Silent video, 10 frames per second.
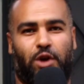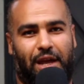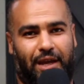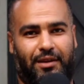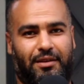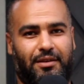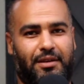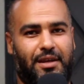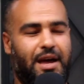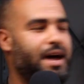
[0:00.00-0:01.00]
كاين
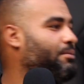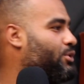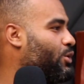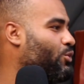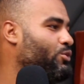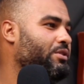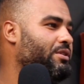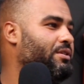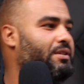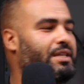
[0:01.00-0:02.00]
عام
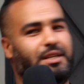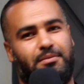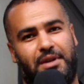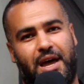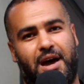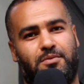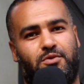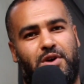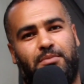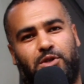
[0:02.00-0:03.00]
تيكون احسن من
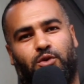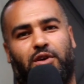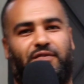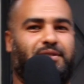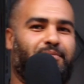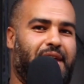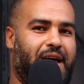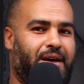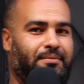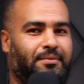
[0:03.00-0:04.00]
عام وعام تيكون كفس من
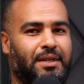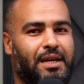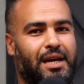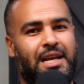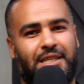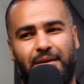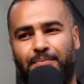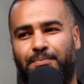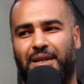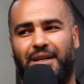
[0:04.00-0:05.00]
عام على
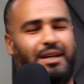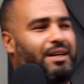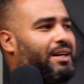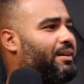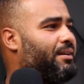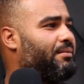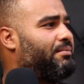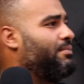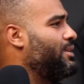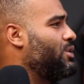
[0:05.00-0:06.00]
حساب آه،
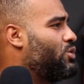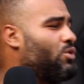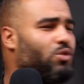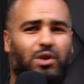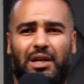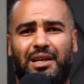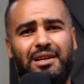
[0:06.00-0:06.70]
شنو نقول لك